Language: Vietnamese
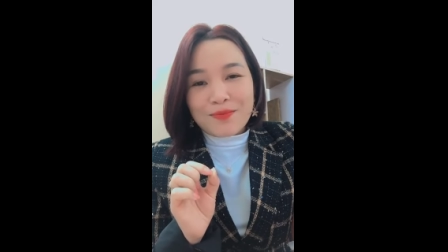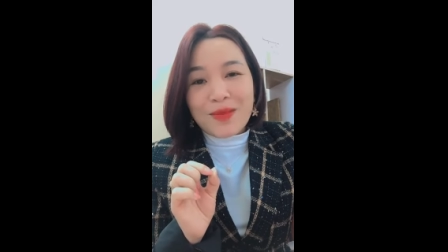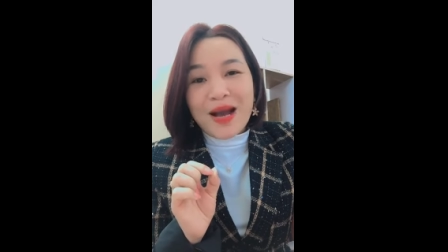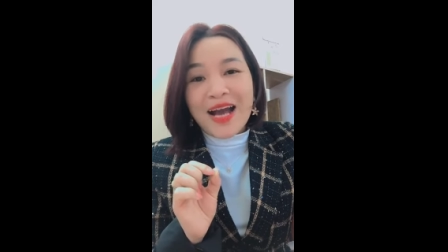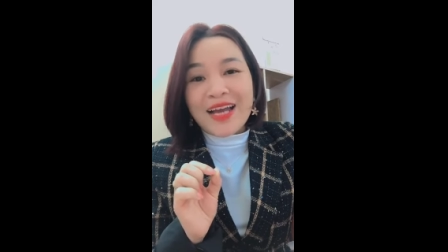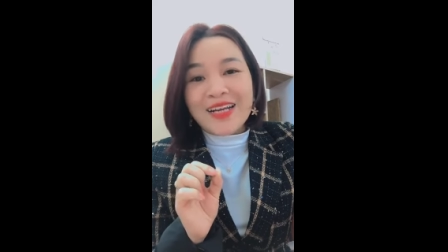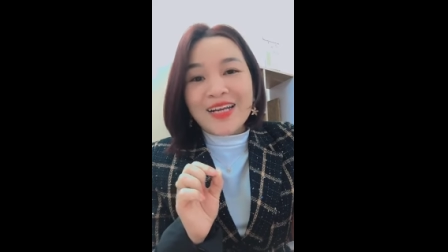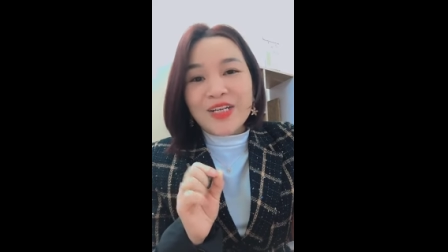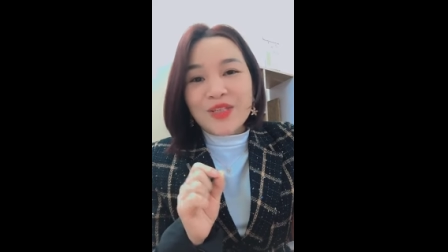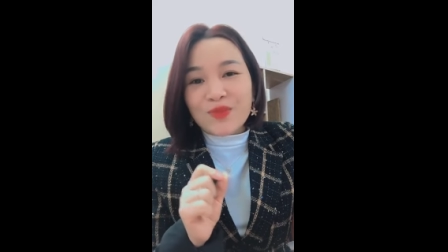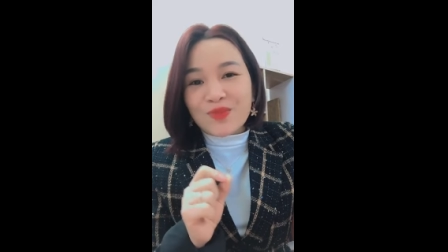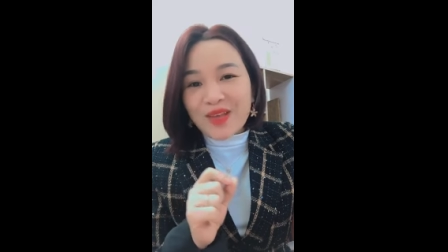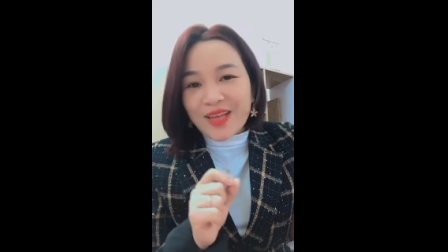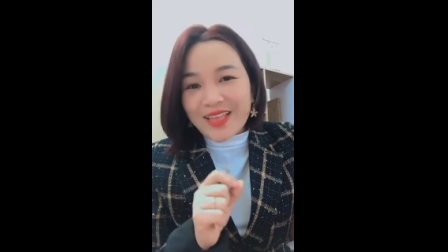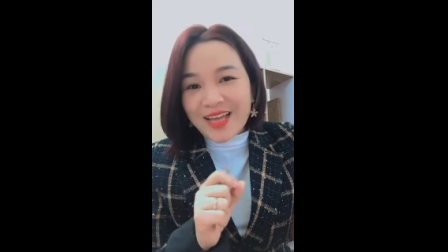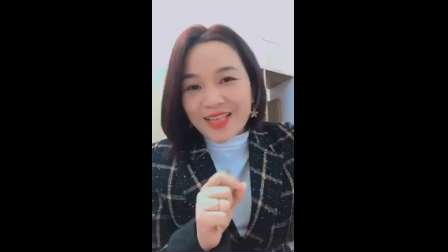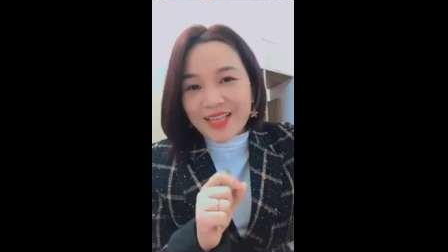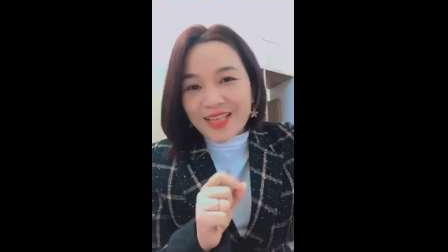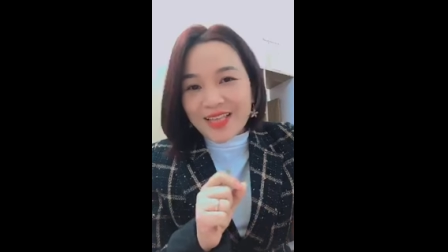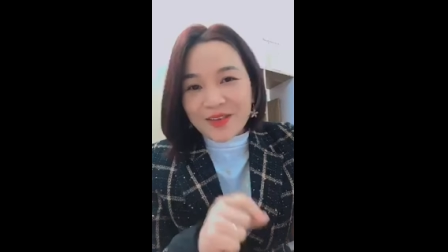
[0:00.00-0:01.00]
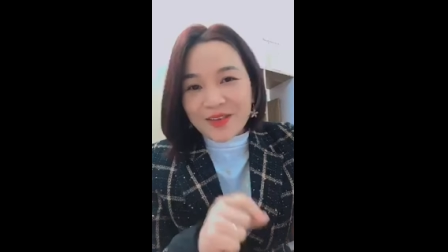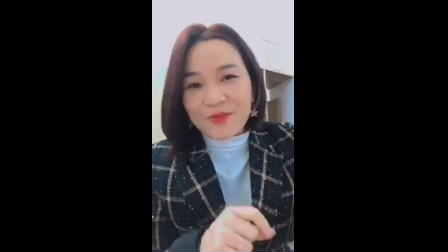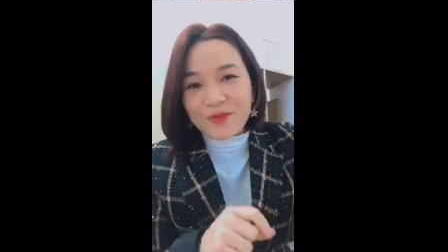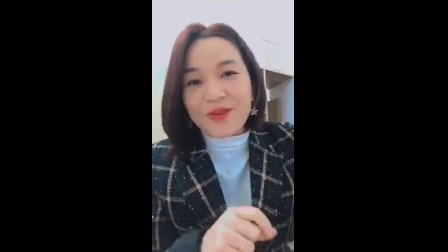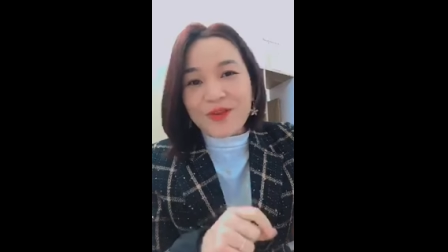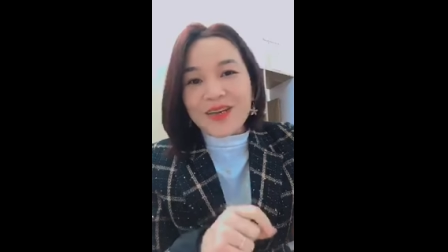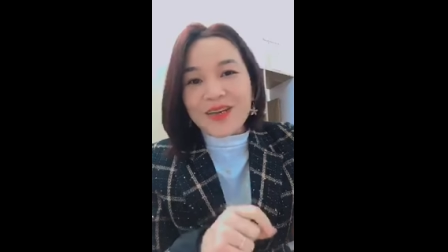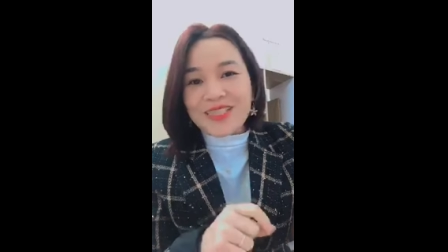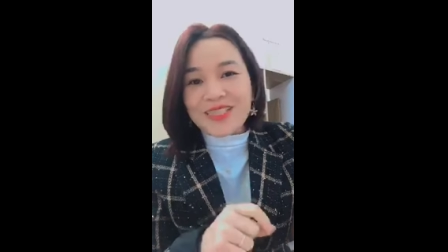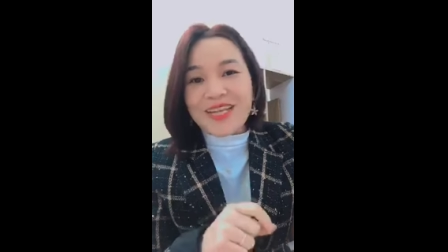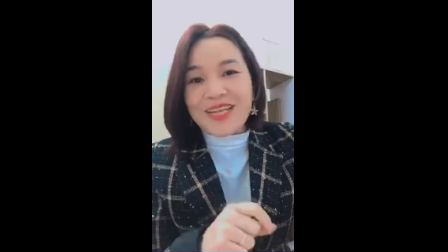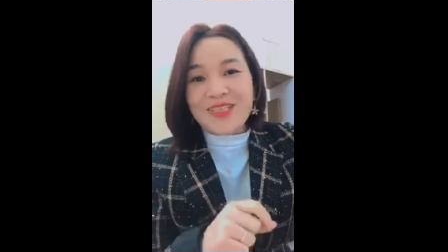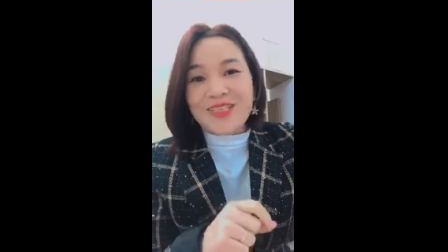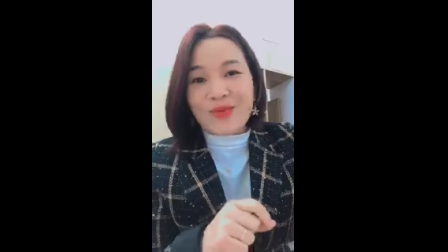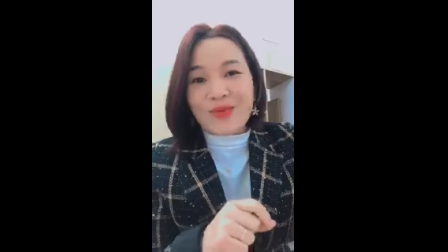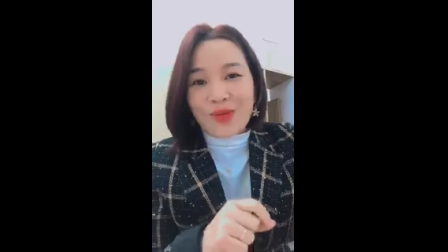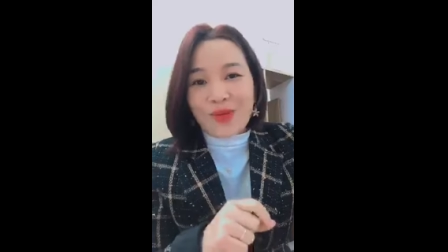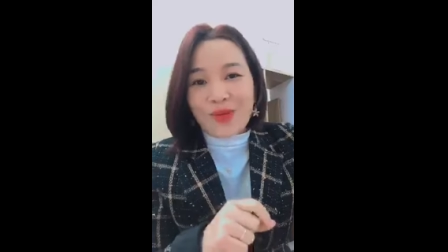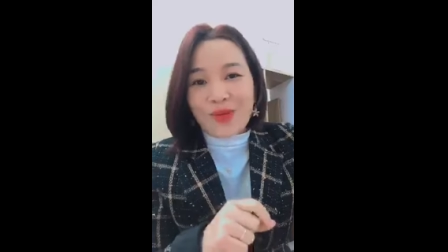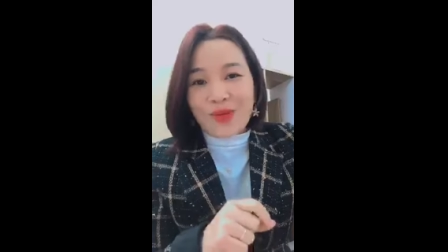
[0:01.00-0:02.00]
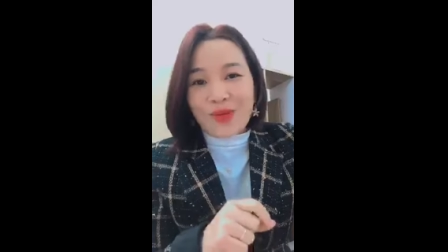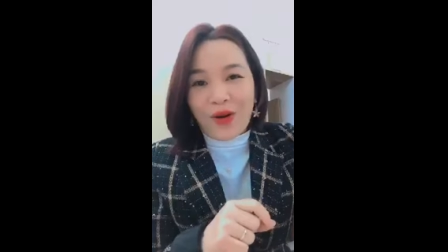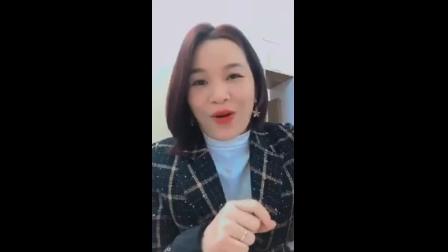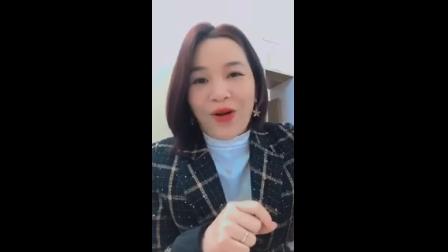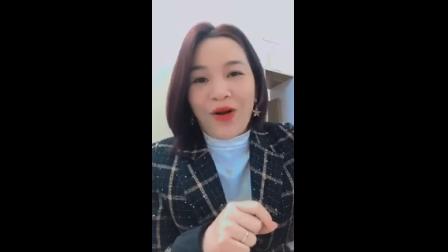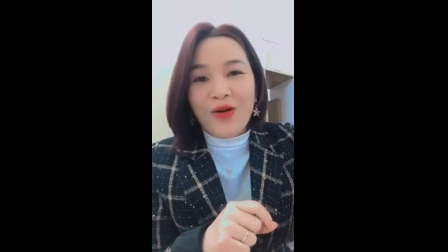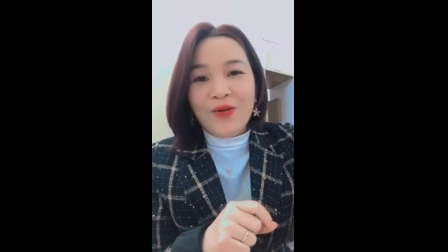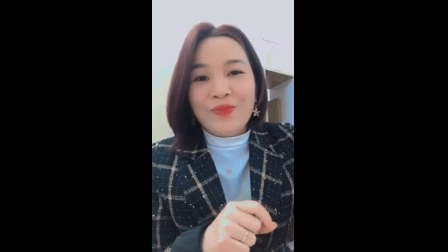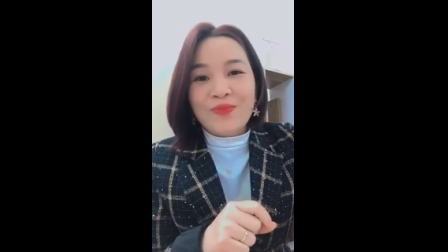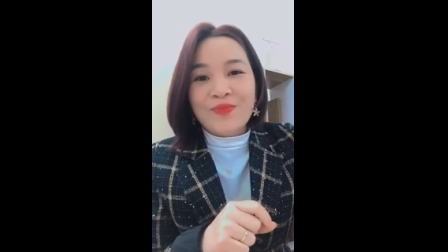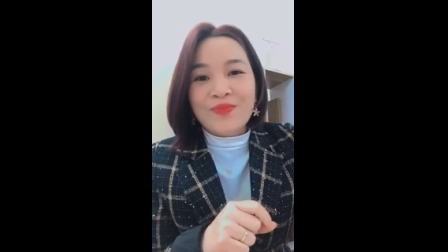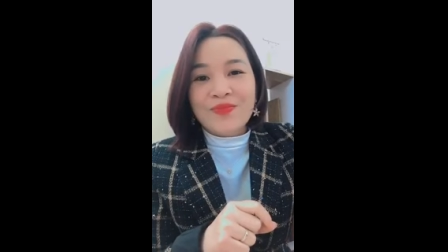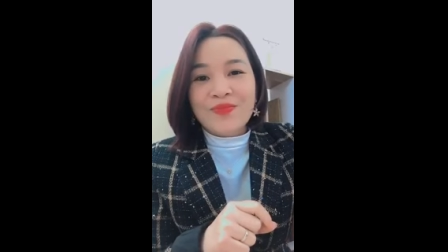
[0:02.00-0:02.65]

3 đời chúng ta sẽ thịnh vượng, sẽ giàu có.